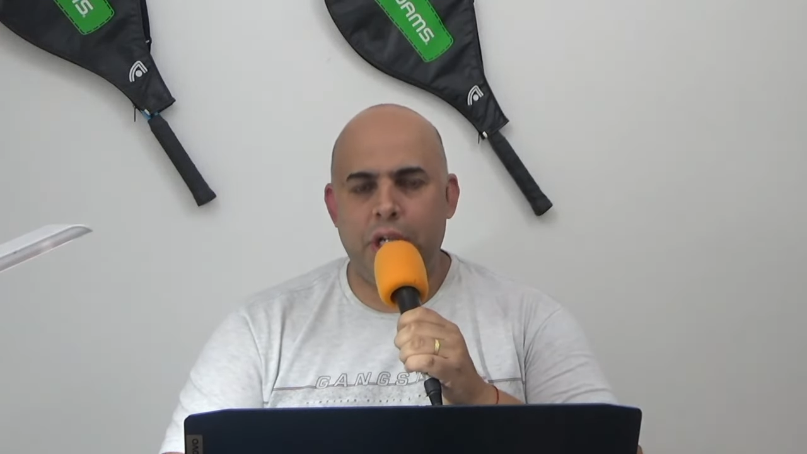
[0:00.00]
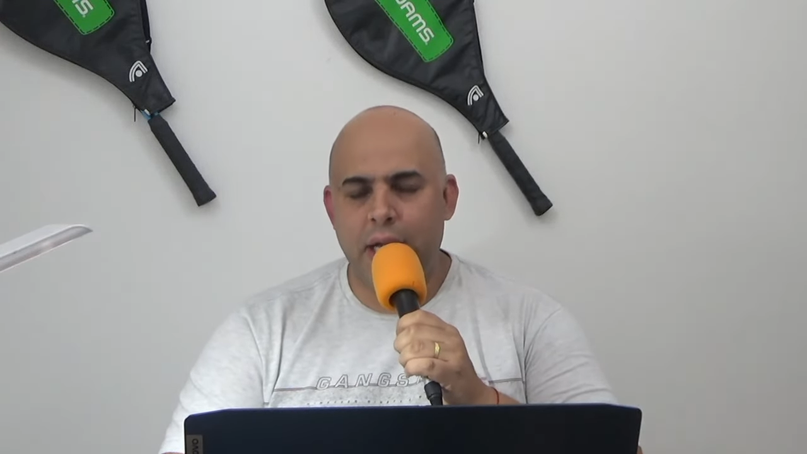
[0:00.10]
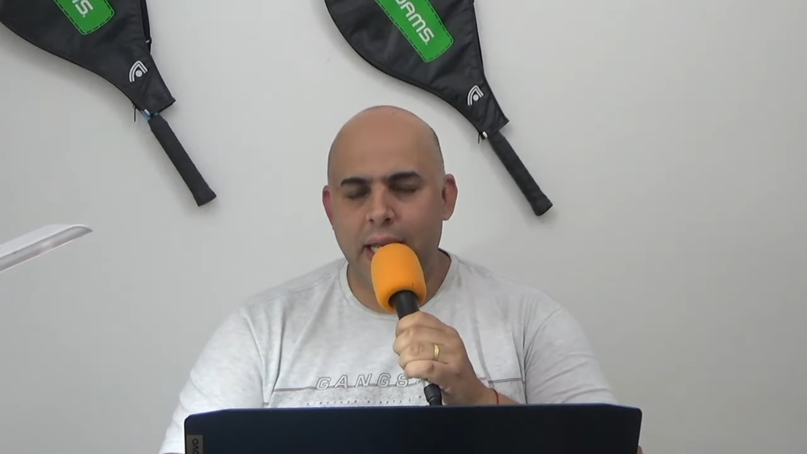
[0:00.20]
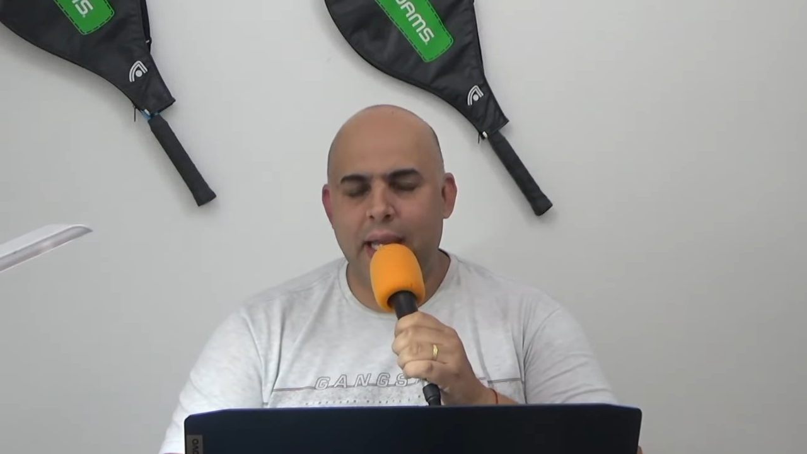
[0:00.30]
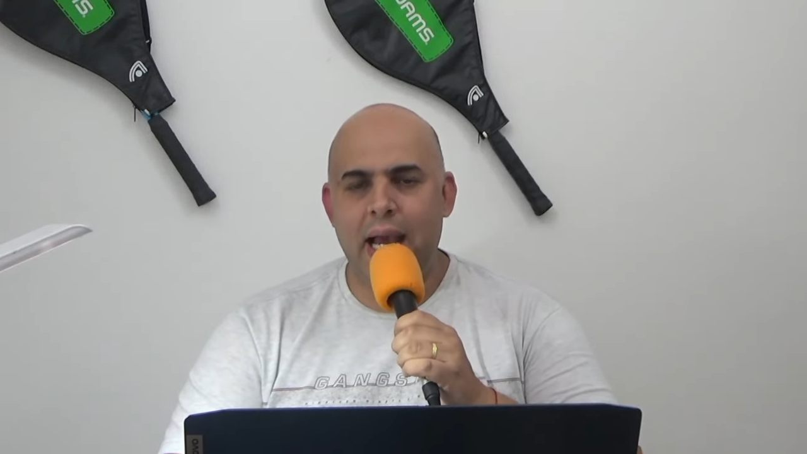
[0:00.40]

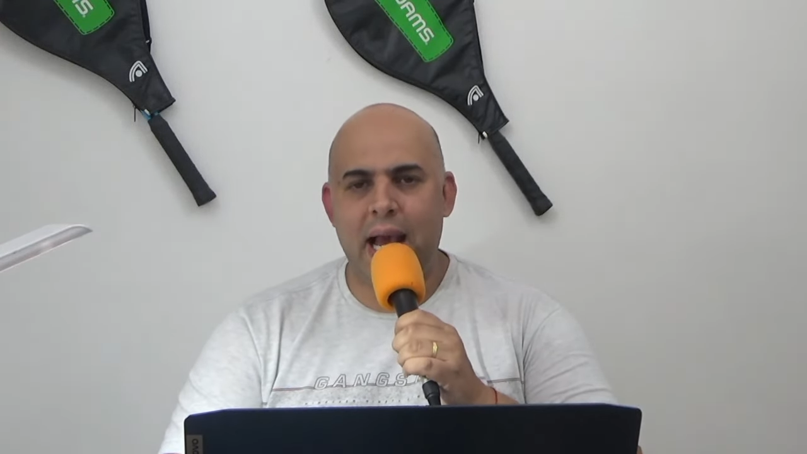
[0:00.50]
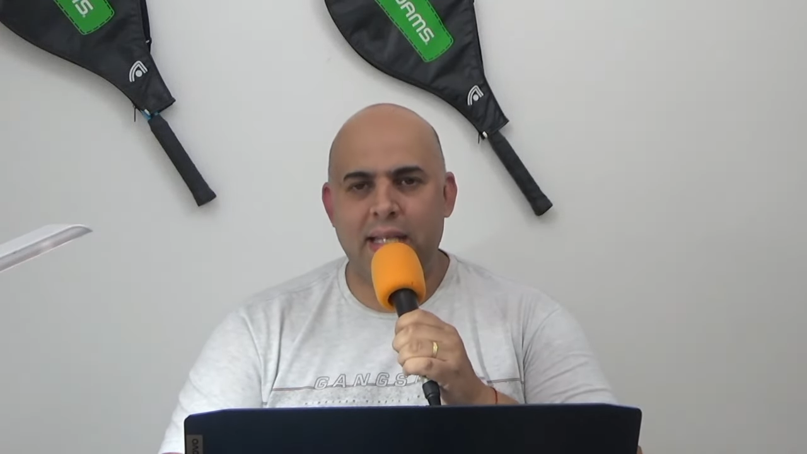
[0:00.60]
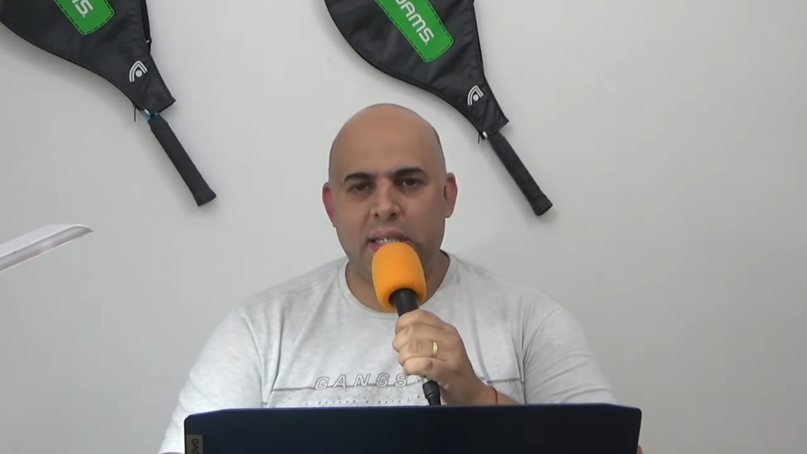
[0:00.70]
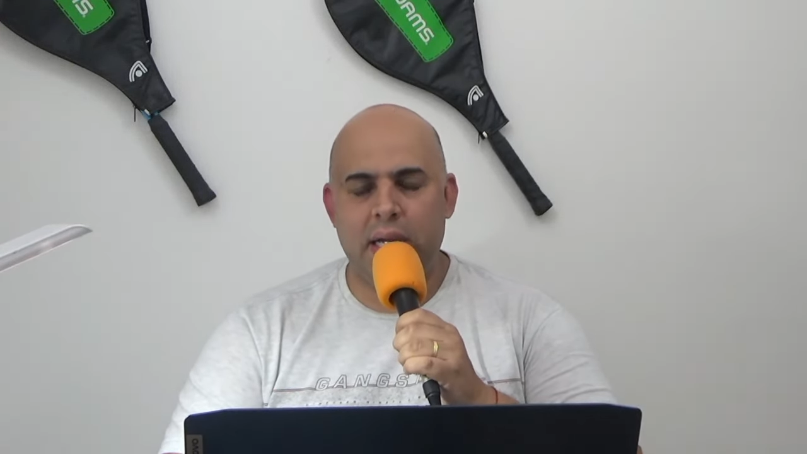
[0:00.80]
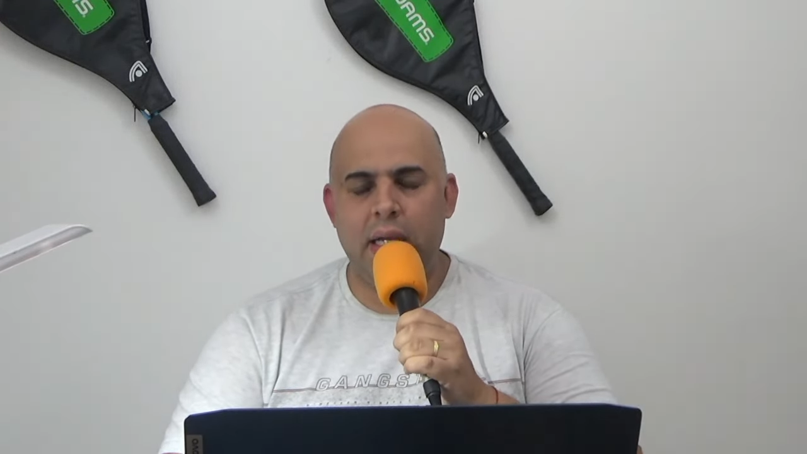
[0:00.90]
ganhe
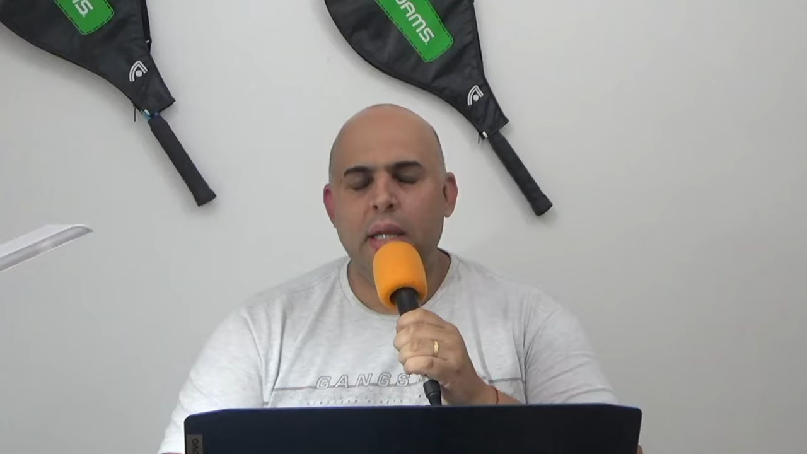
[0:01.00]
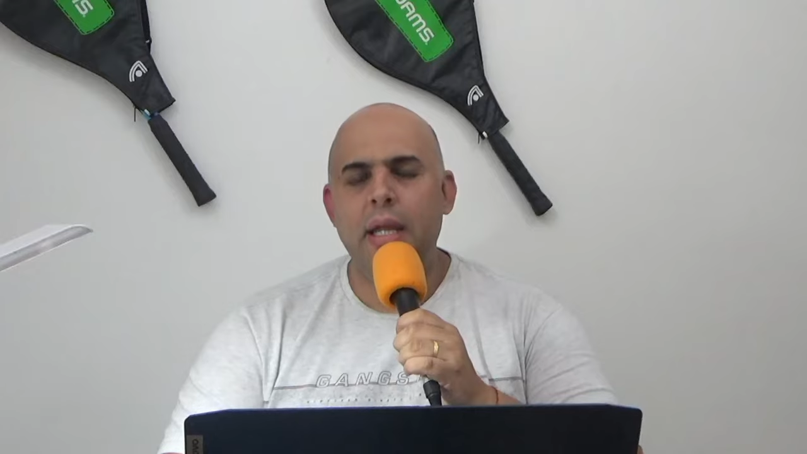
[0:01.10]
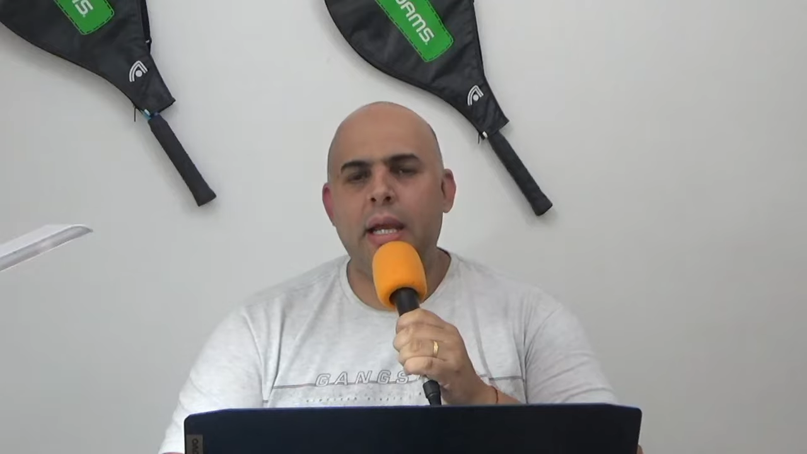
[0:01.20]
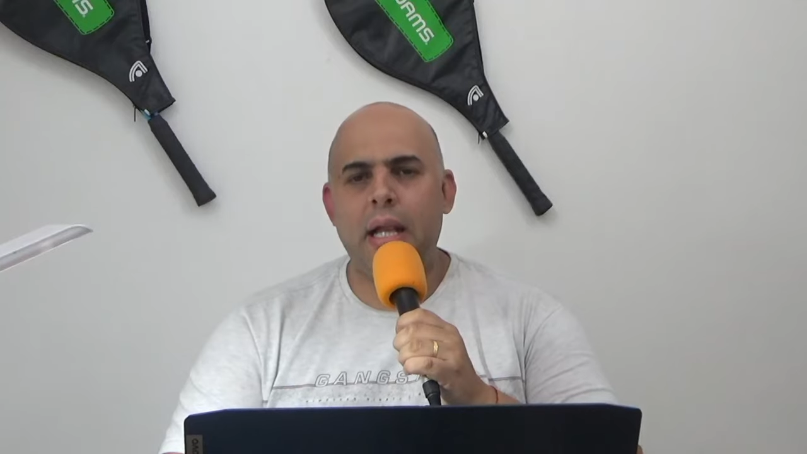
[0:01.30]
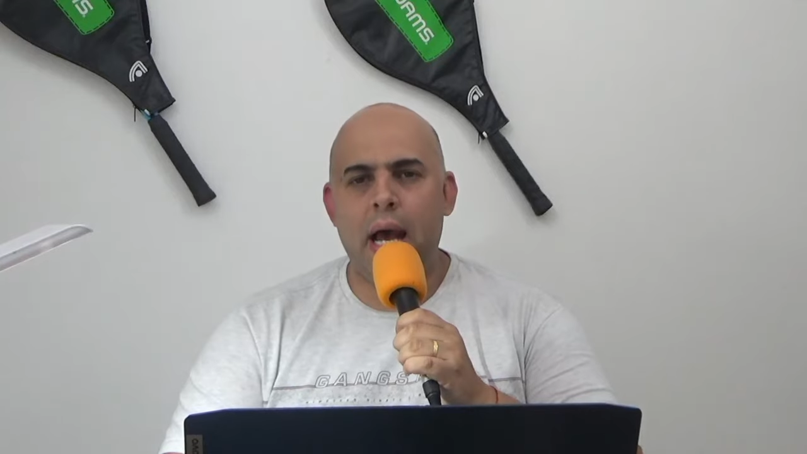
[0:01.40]
casca
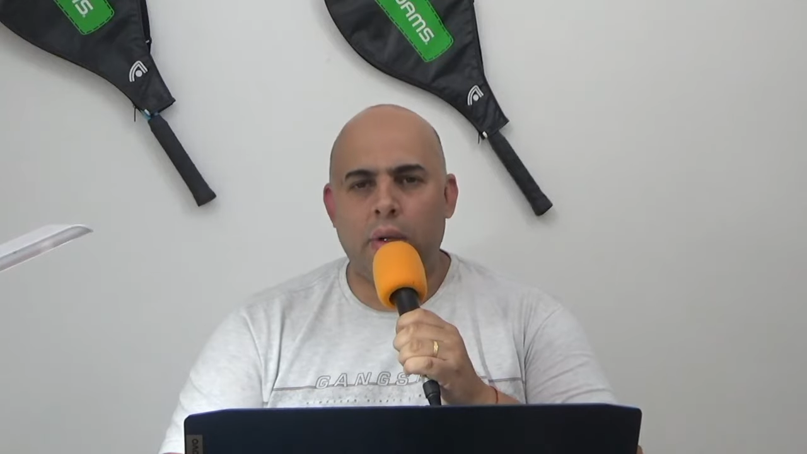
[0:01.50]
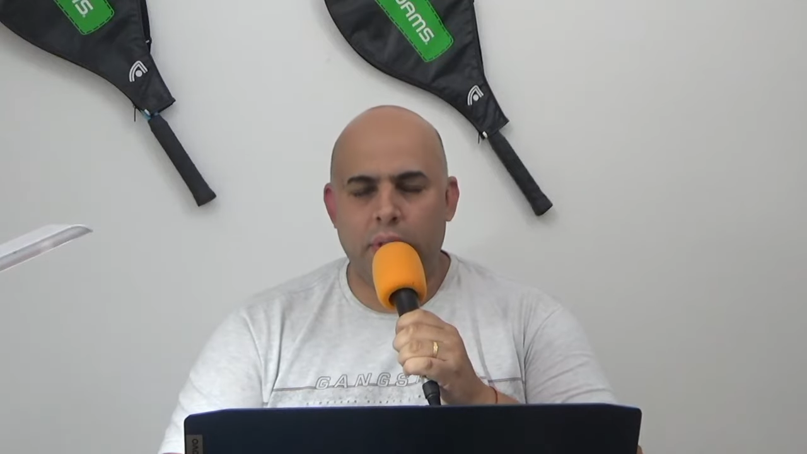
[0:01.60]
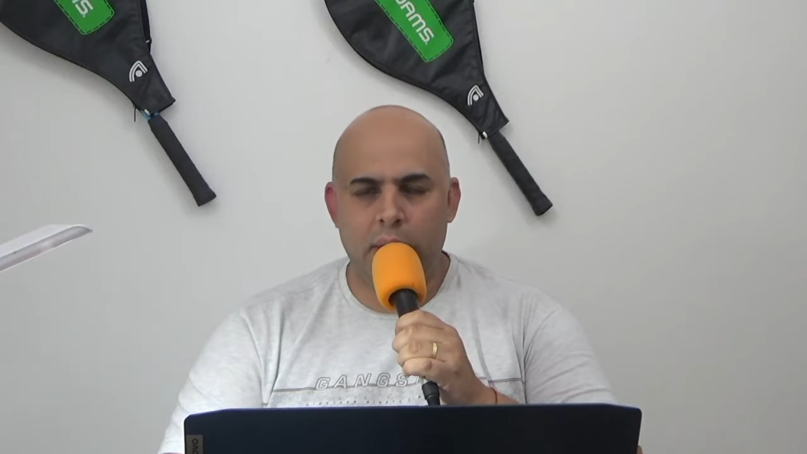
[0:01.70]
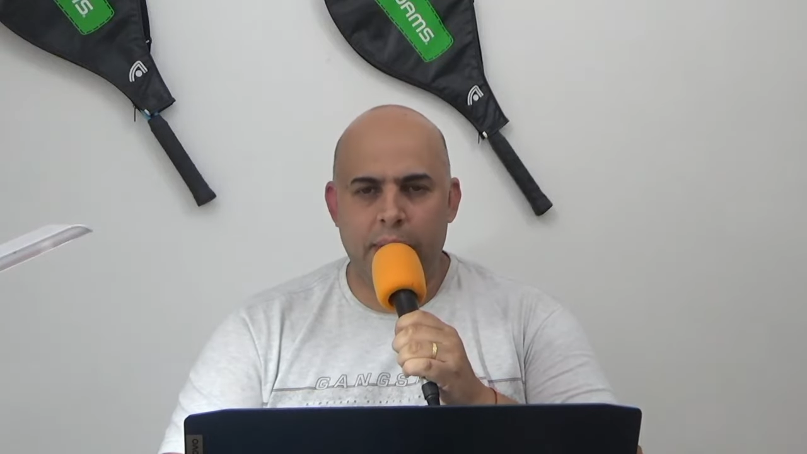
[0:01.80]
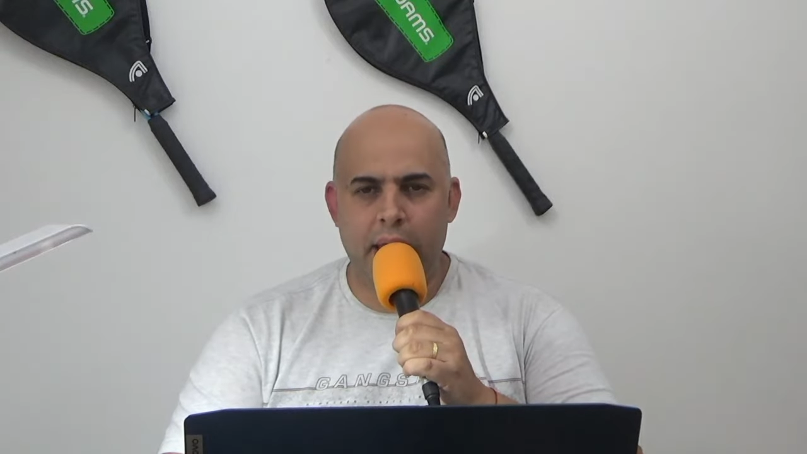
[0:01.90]
e, claro,
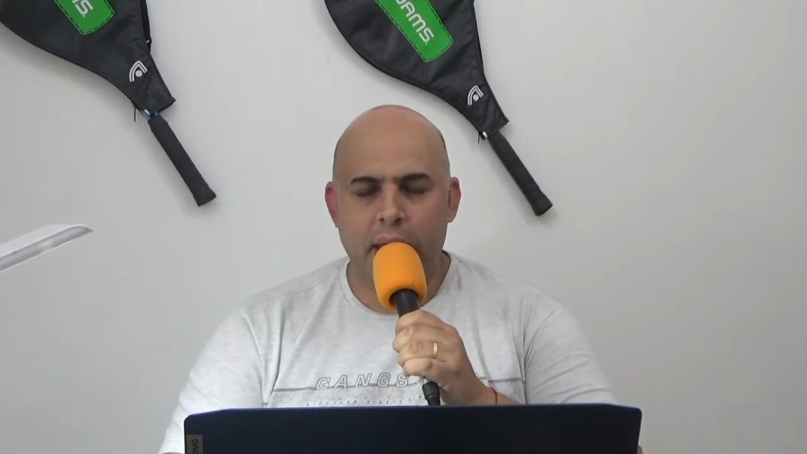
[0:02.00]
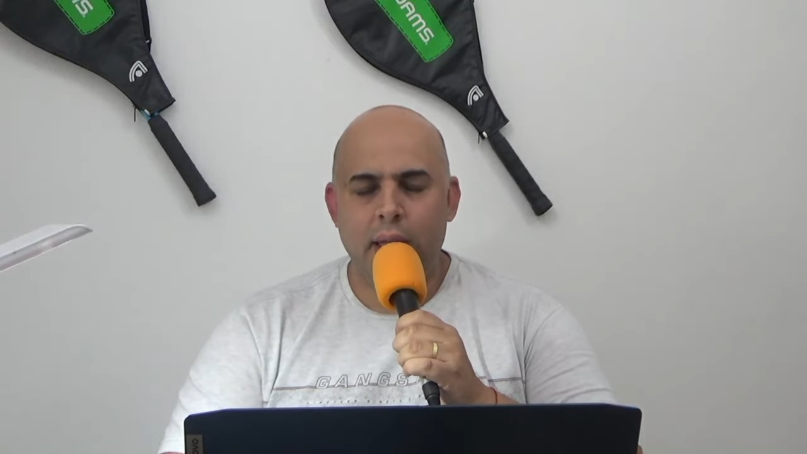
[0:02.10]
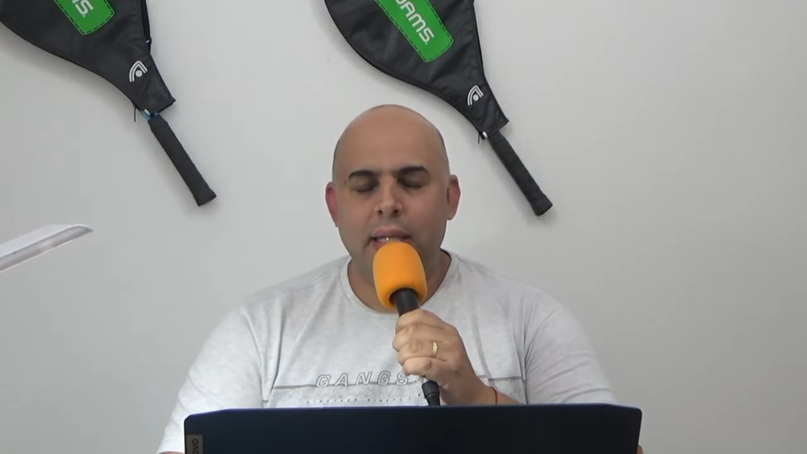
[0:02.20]
também